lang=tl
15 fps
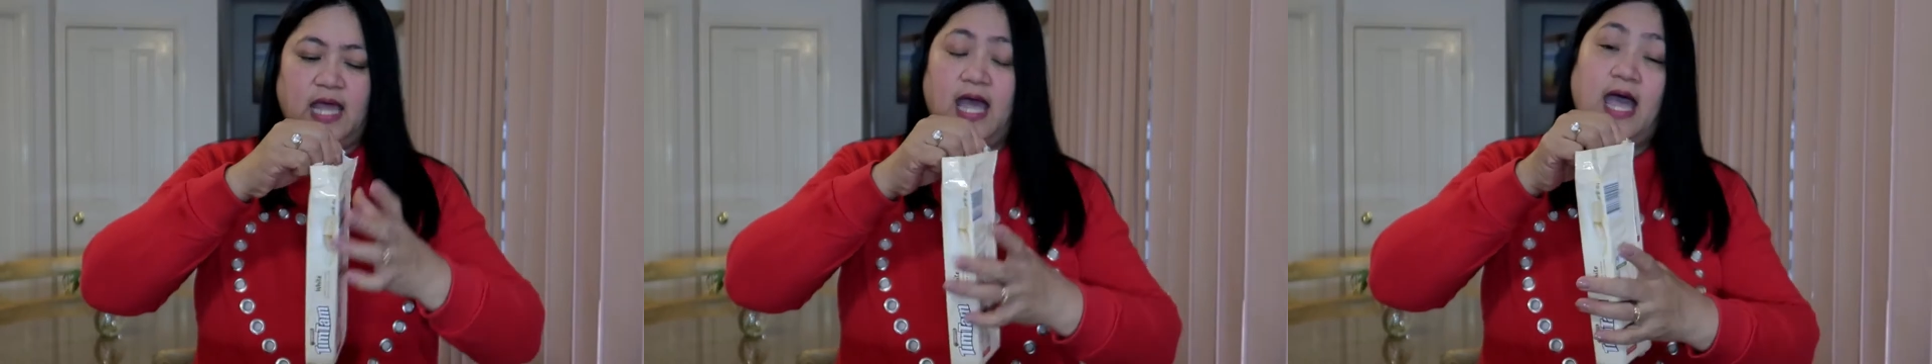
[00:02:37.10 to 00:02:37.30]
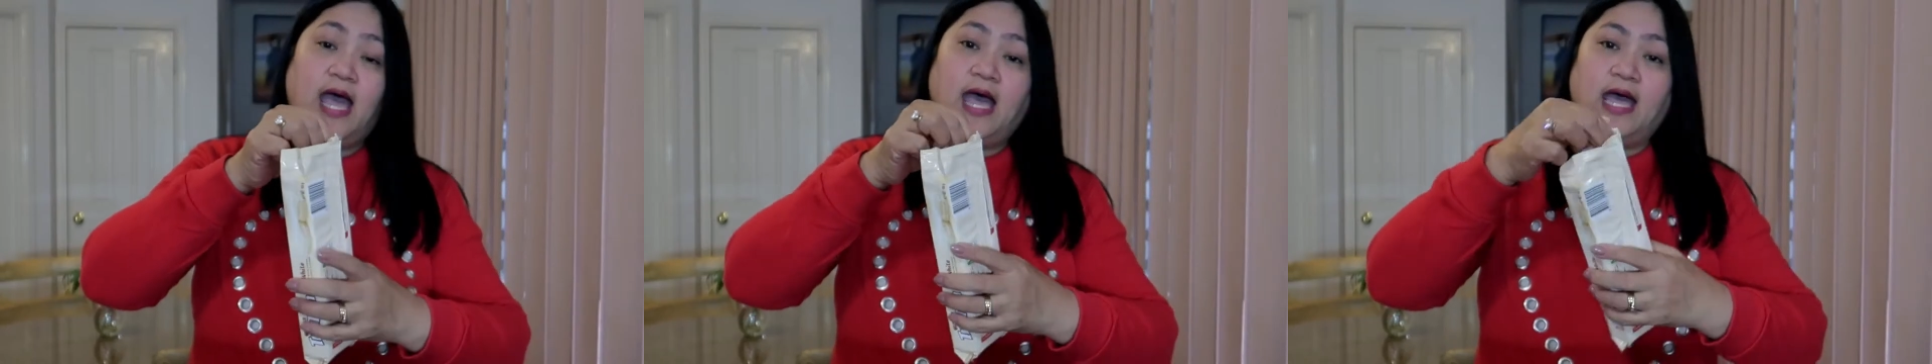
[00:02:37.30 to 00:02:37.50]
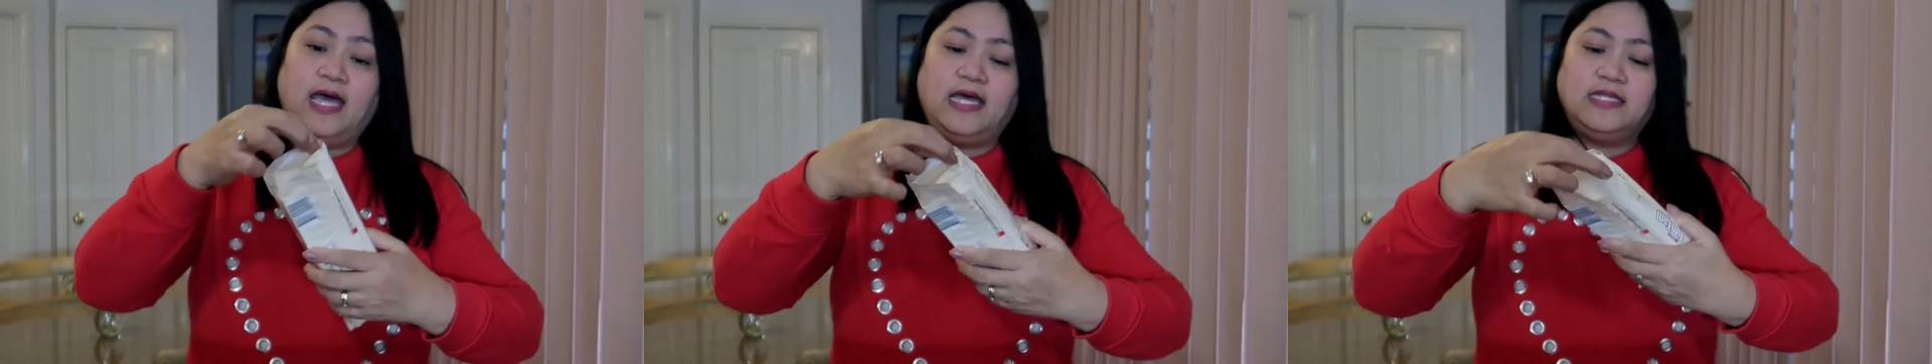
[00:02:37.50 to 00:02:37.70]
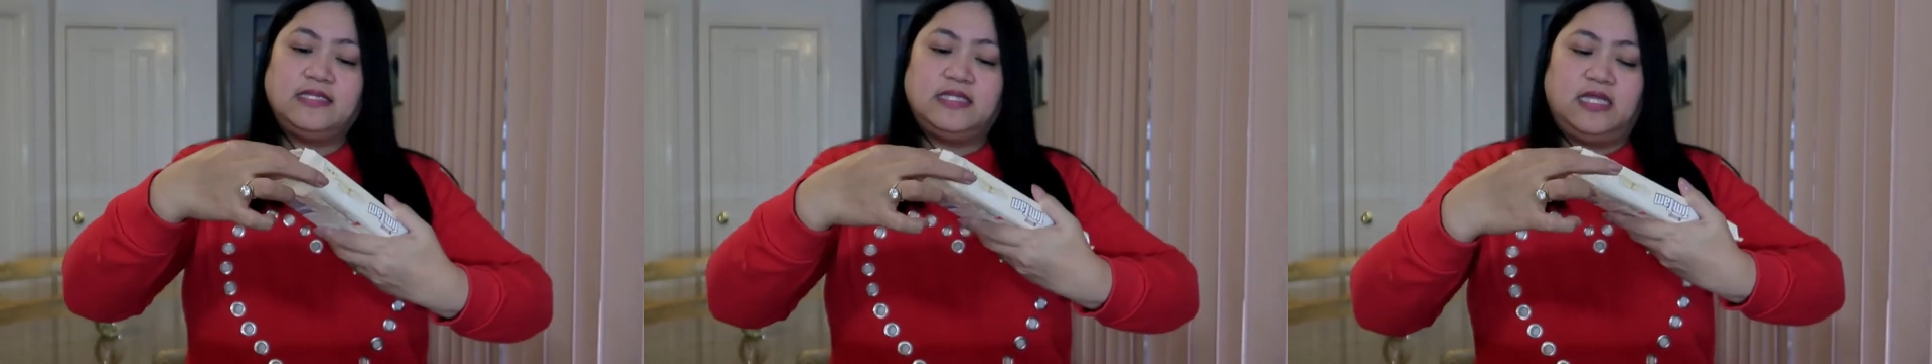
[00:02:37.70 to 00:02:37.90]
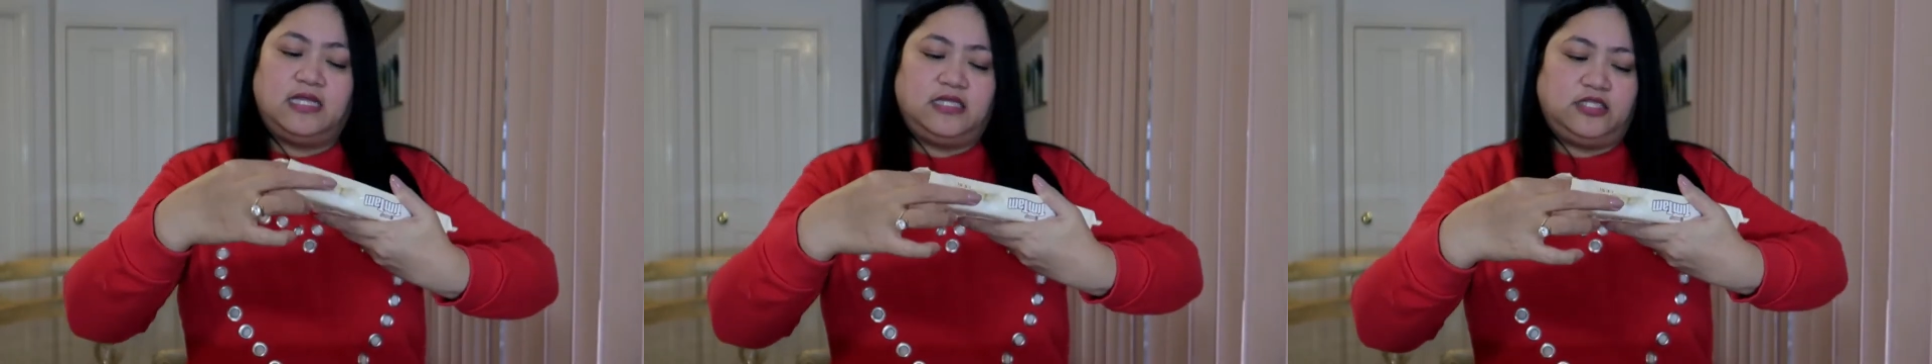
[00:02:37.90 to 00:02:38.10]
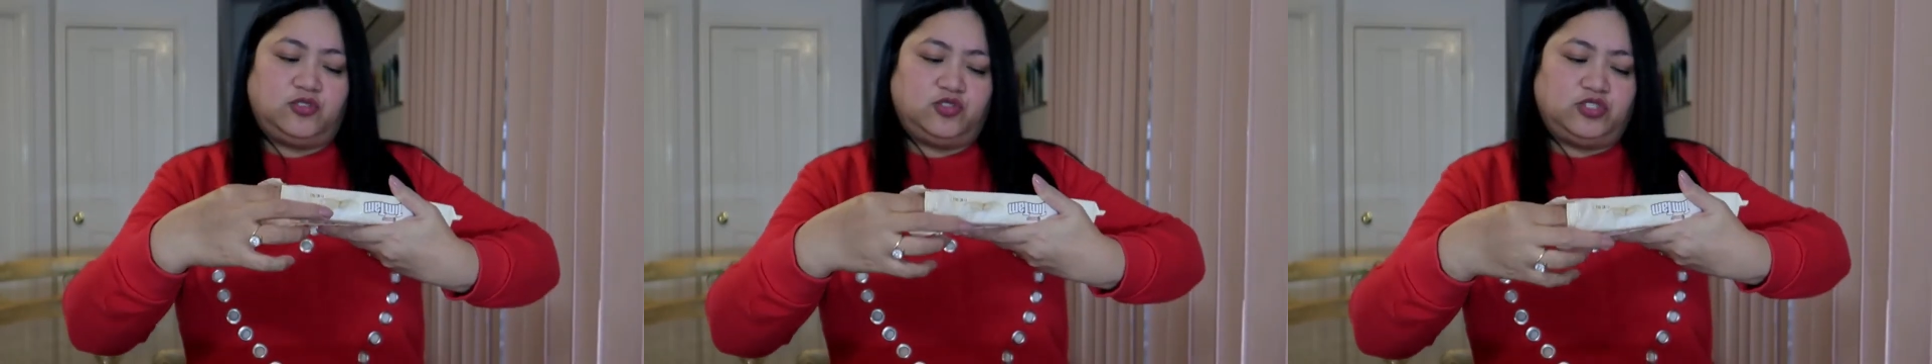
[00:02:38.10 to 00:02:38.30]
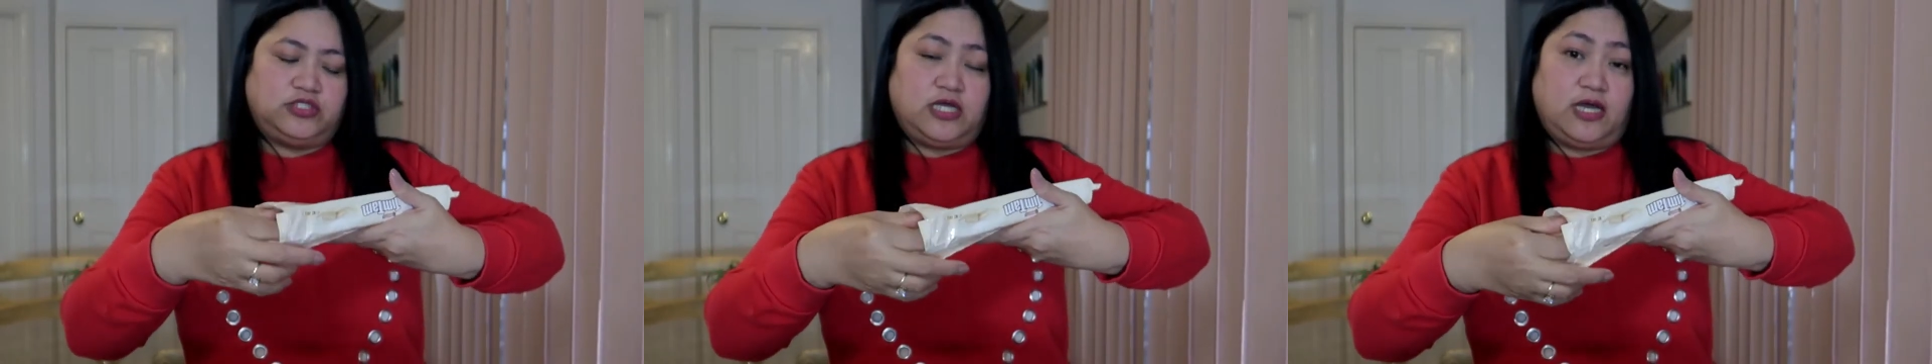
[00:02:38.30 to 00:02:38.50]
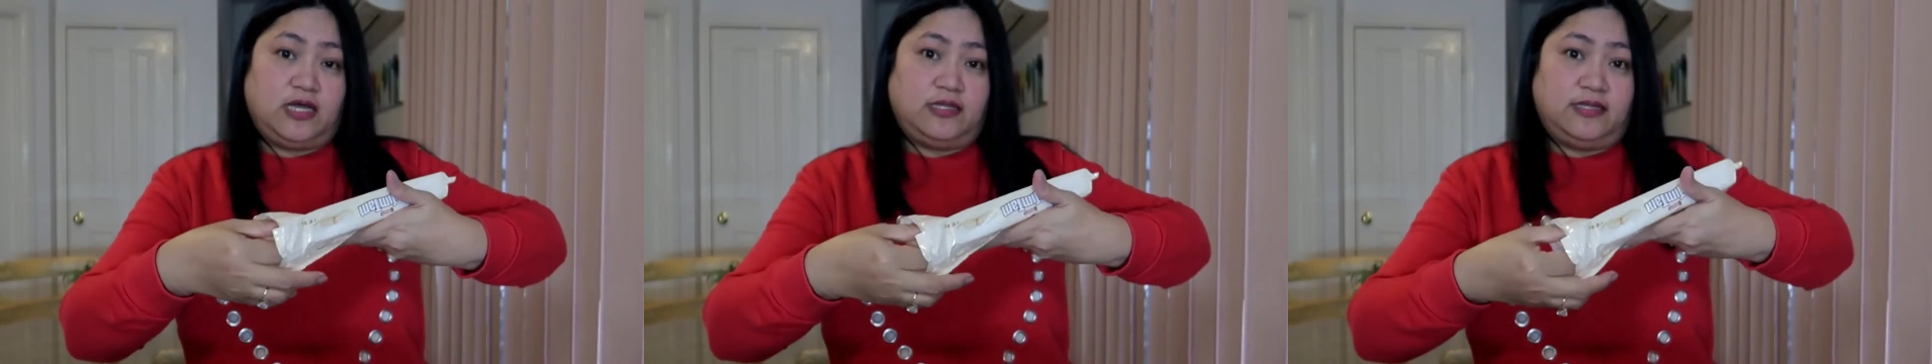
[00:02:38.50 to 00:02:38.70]
At ganito
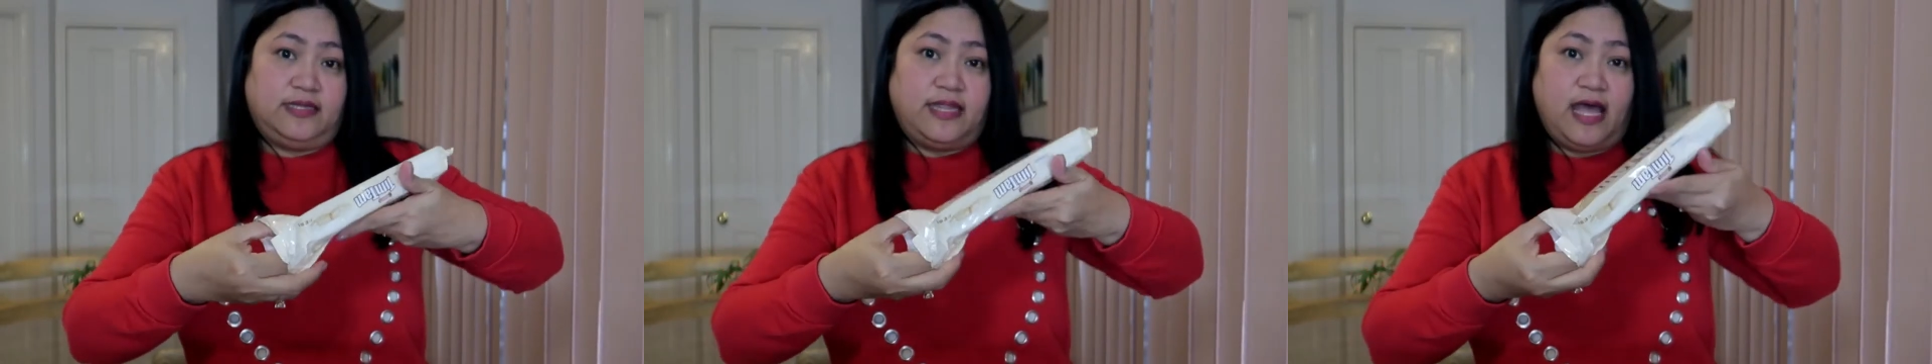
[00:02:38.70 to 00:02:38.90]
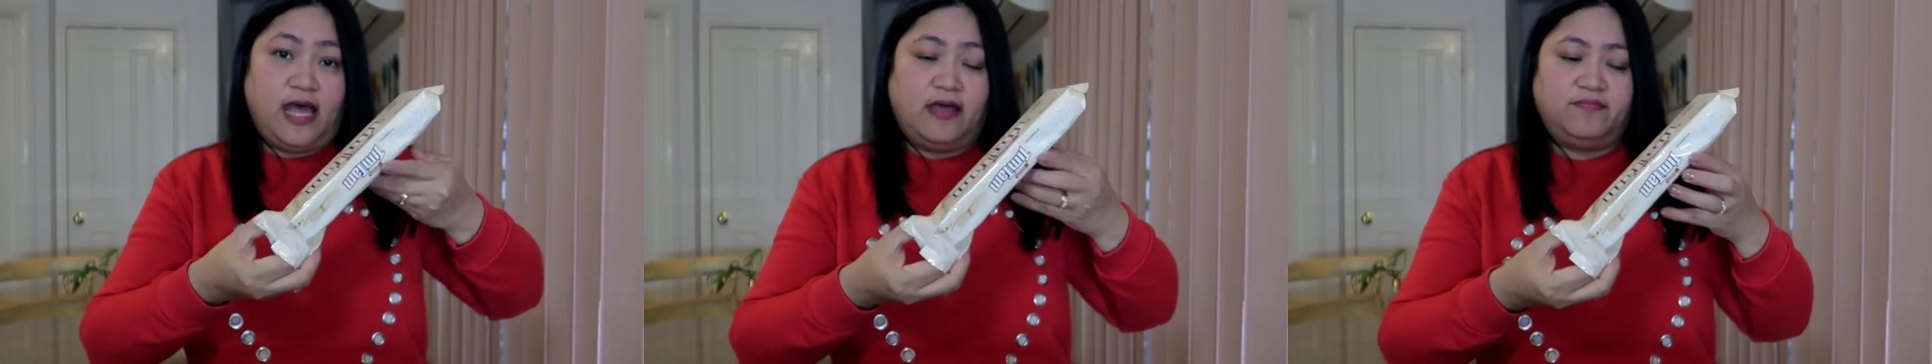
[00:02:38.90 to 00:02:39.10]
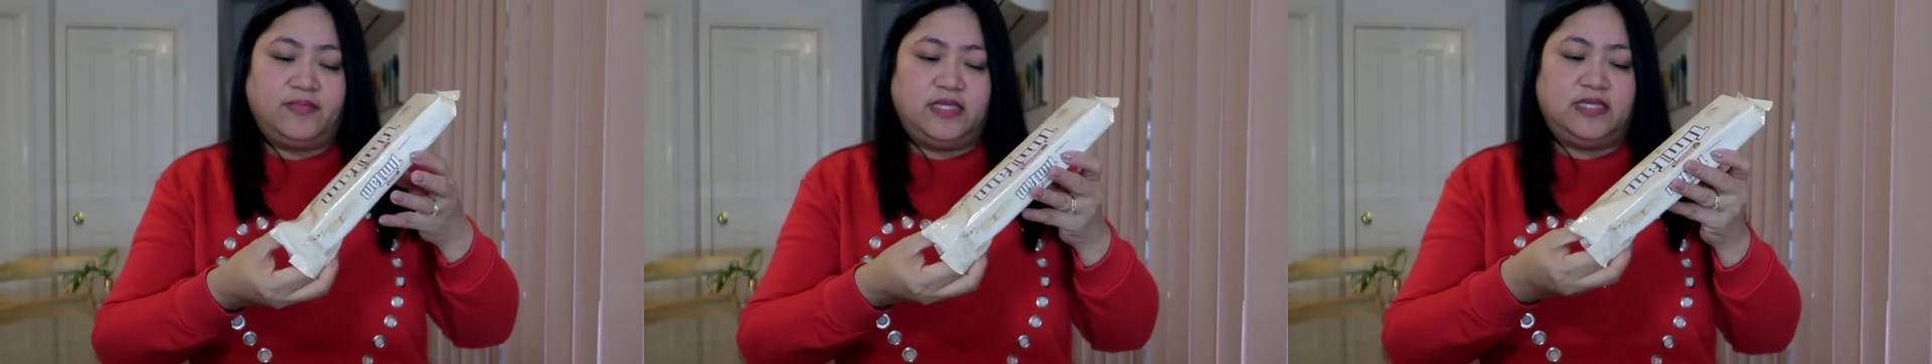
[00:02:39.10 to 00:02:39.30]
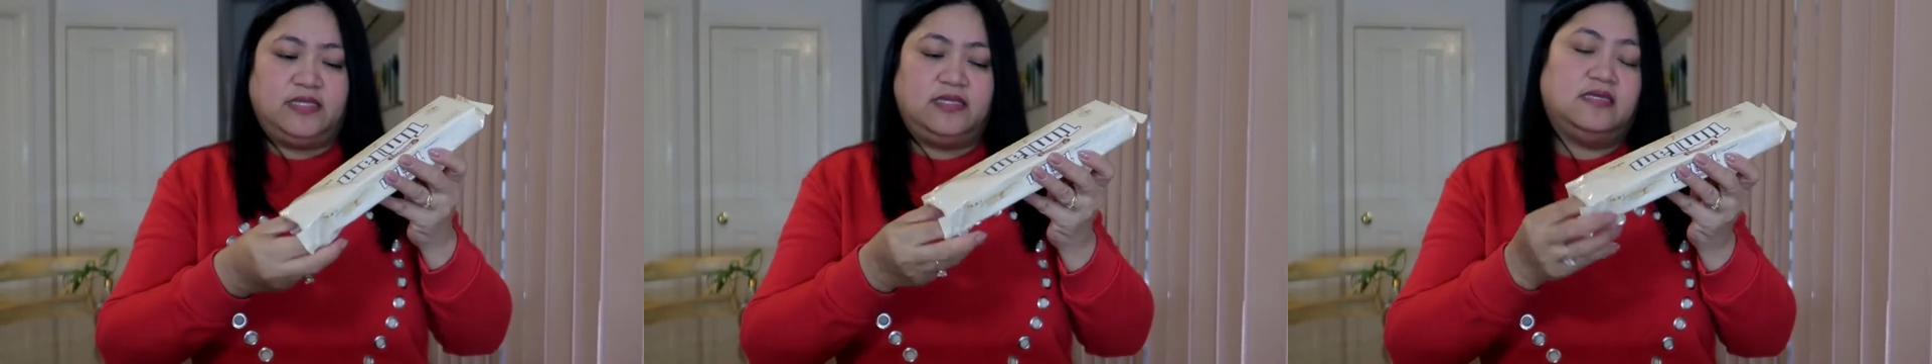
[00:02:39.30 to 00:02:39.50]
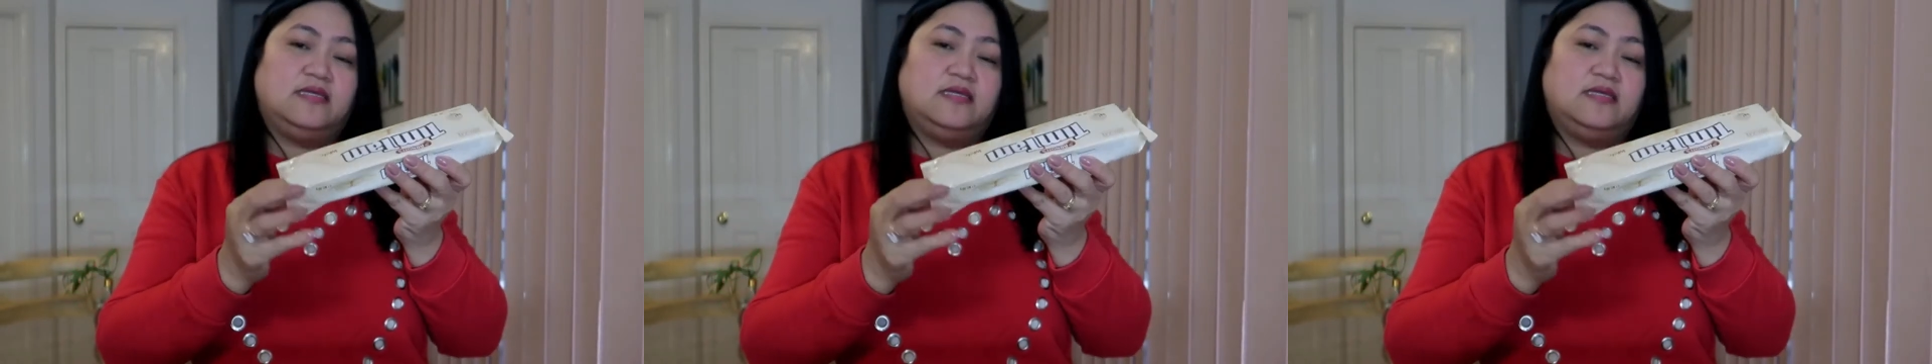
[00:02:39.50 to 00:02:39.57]
siya kadami.